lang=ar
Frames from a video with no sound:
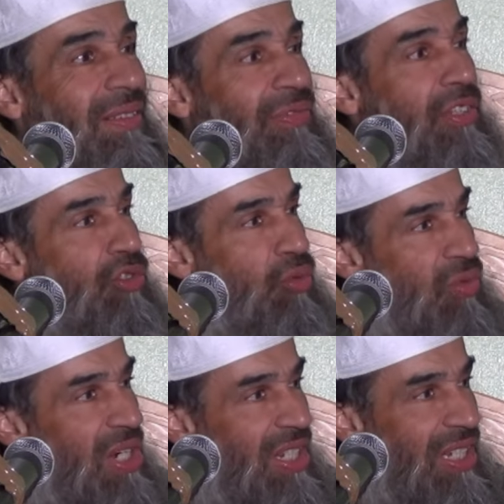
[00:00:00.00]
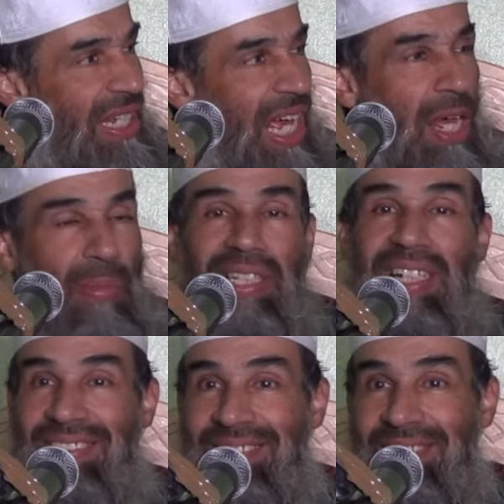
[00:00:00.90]
في سنته
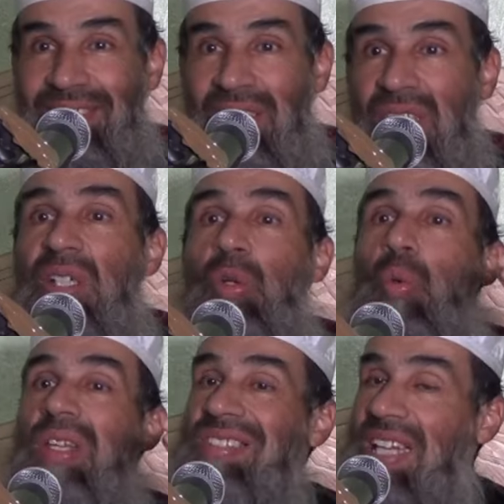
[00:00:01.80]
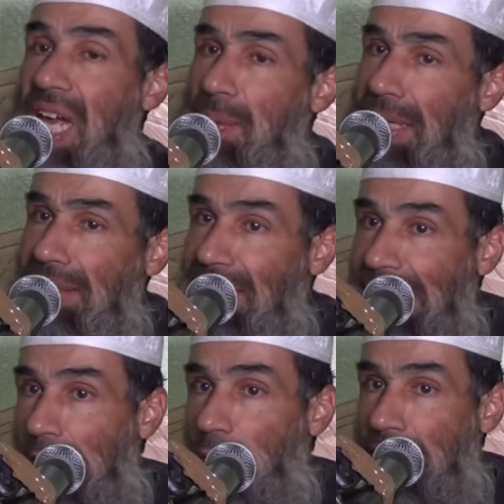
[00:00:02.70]
أبدا والصحابة رضي
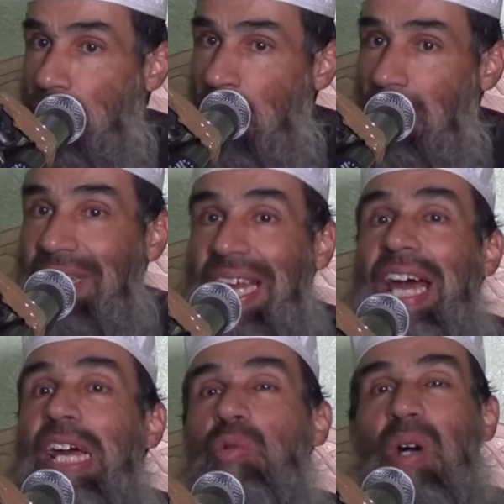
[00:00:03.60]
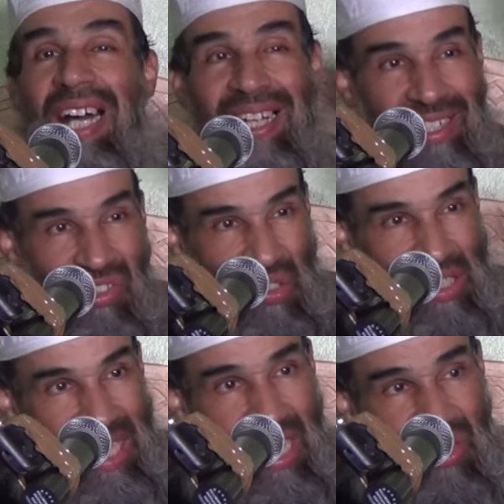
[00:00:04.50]
الله عنهم كانوا أحرص
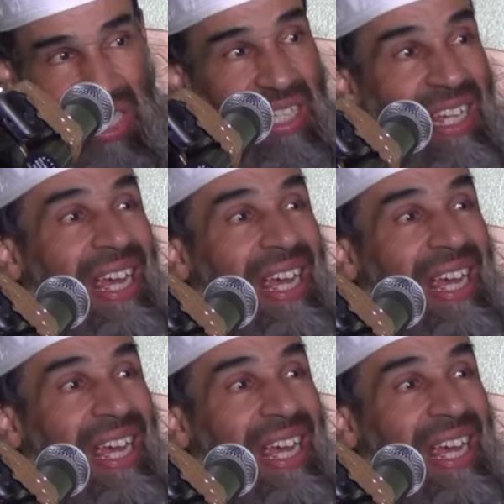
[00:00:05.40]
الناس